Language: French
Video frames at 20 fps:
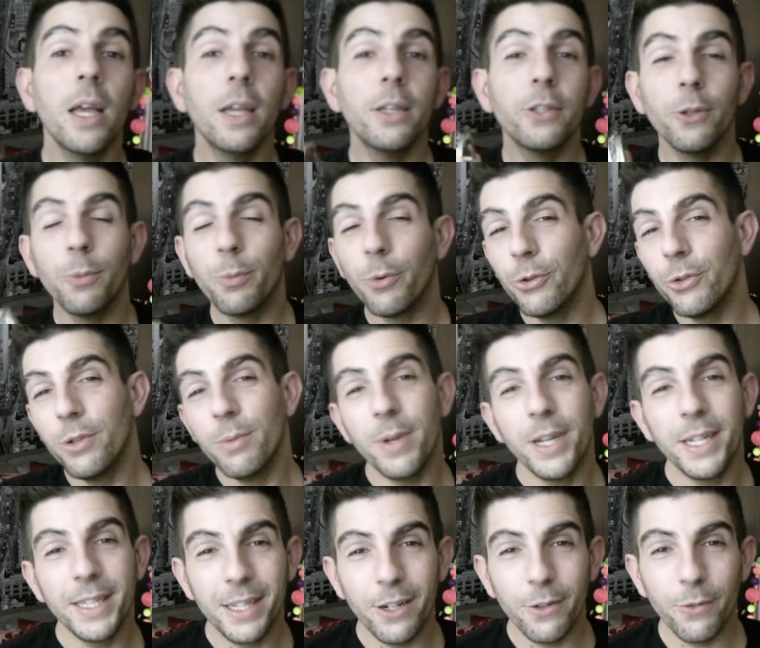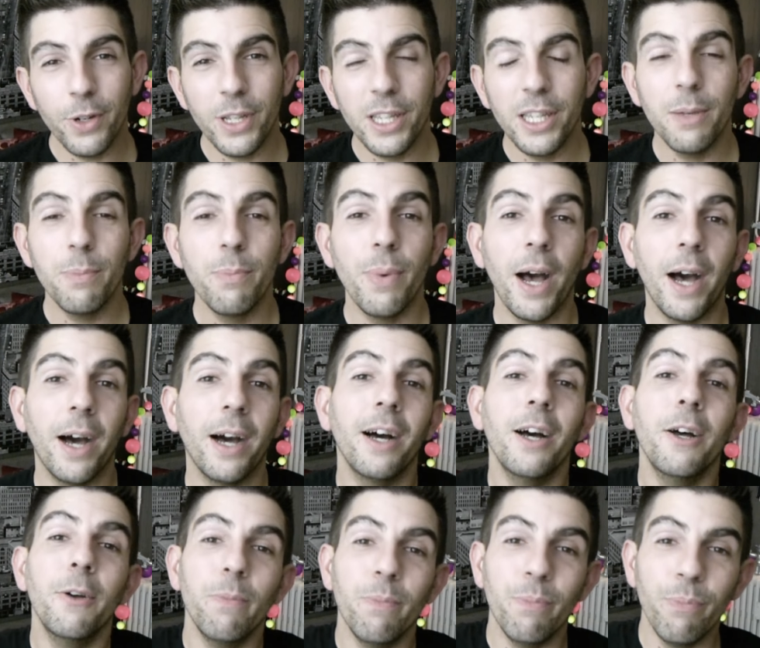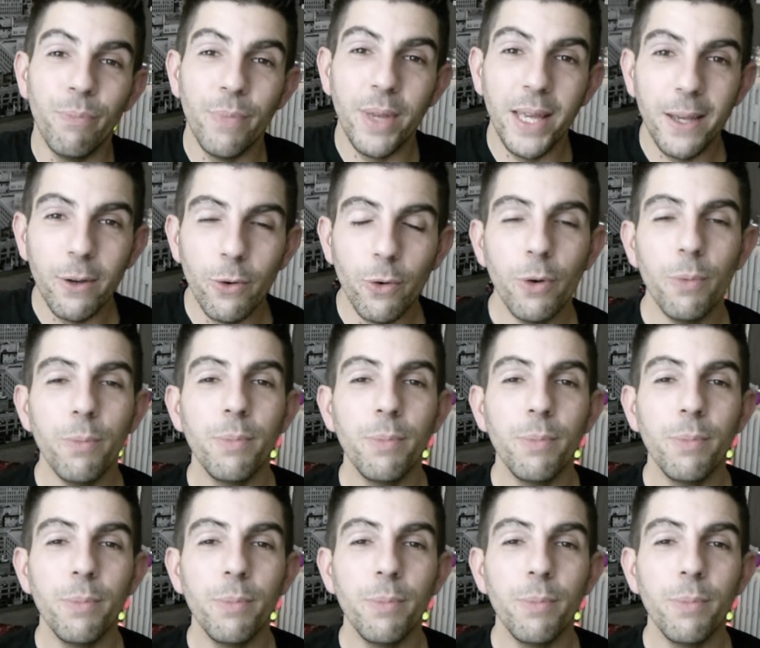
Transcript: Ce produit m'a été envoyé par Meo,